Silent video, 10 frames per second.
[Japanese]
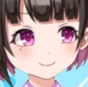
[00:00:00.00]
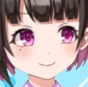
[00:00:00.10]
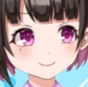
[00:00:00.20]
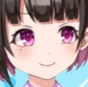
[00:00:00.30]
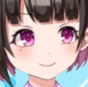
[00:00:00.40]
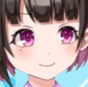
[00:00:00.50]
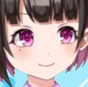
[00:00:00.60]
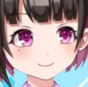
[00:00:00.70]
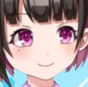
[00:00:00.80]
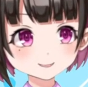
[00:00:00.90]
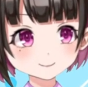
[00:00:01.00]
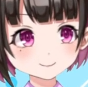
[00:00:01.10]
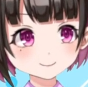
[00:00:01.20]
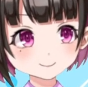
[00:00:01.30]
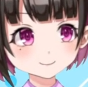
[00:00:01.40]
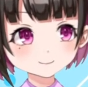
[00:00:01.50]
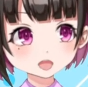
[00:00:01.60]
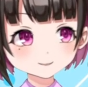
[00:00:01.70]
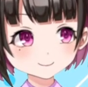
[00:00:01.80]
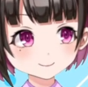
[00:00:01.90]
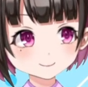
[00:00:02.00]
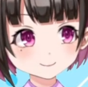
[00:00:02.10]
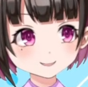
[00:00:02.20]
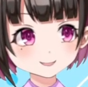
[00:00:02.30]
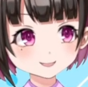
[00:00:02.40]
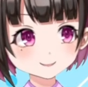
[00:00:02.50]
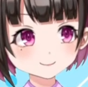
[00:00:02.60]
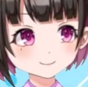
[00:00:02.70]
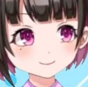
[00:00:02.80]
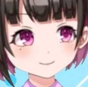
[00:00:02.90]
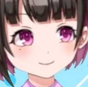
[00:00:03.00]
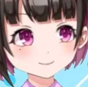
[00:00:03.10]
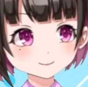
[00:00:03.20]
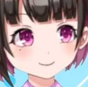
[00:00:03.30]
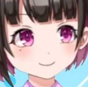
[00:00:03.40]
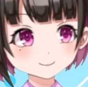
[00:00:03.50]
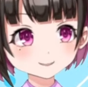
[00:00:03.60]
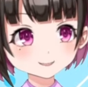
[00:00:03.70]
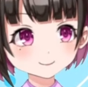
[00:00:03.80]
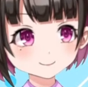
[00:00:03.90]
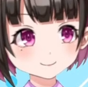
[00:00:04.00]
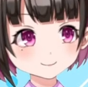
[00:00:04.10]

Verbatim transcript: いや、桜子も本当に一緒に見れてよかった、嬉しい。